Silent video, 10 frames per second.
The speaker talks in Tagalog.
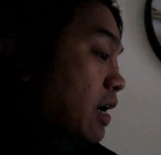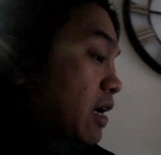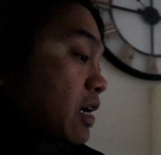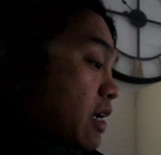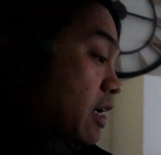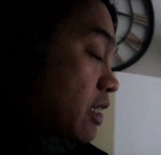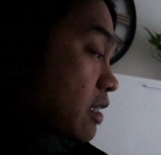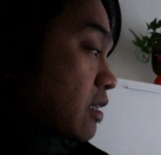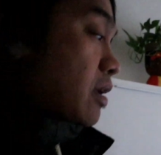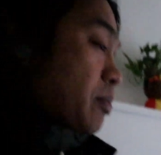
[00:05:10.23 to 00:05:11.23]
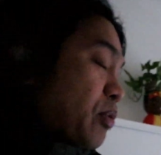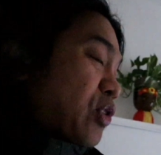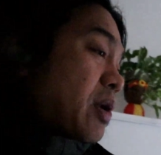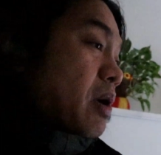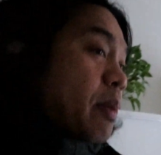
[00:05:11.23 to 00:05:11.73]
At
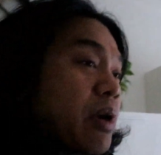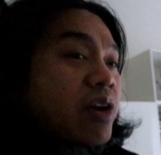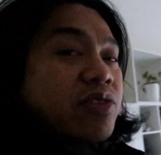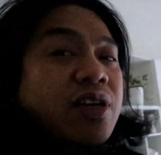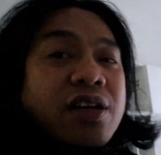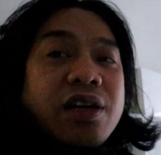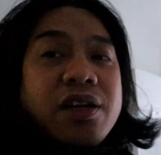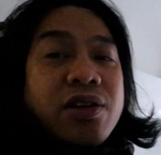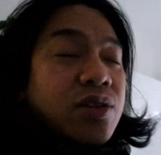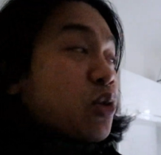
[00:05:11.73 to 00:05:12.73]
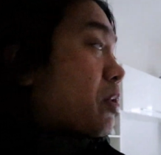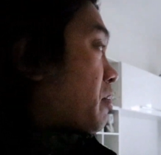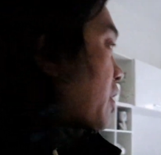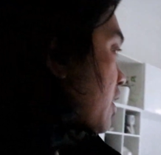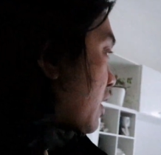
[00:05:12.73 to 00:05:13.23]
punta naman kami ngayon sa ano,
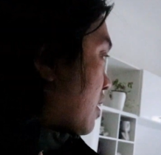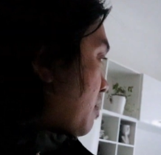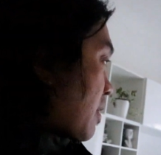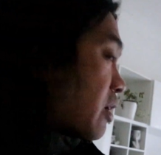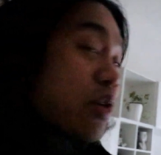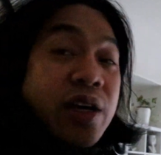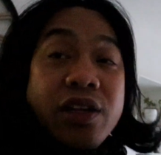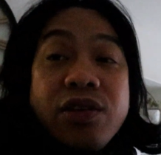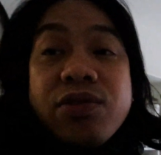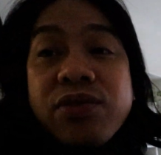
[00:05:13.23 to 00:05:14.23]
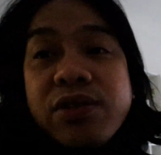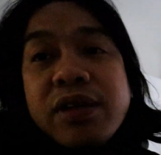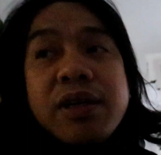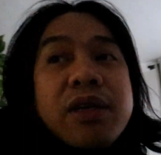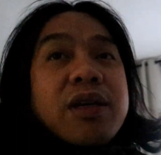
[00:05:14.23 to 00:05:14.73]
supermarket para kuhanin yung
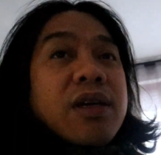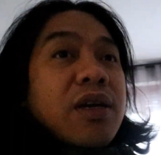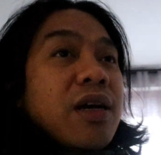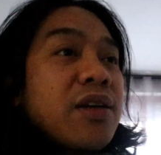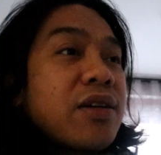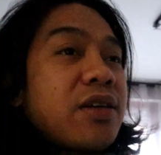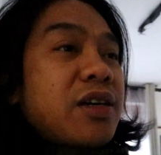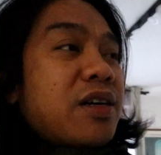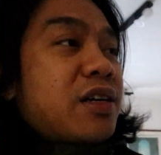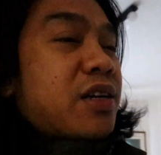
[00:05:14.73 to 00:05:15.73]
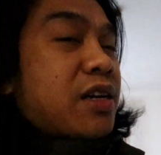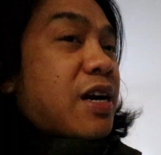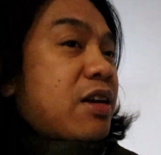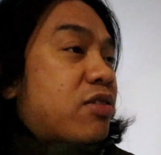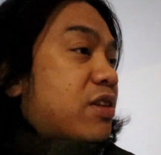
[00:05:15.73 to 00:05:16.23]
ano, uh,
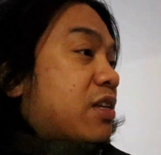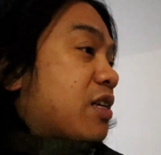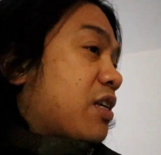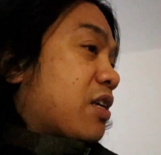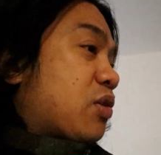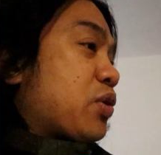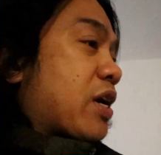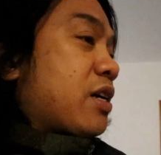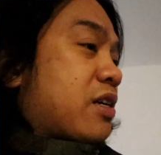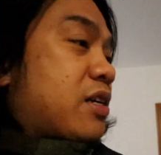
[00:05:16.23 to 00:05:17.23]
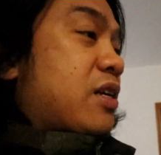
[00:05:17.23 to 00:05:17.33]
regalo ni kuya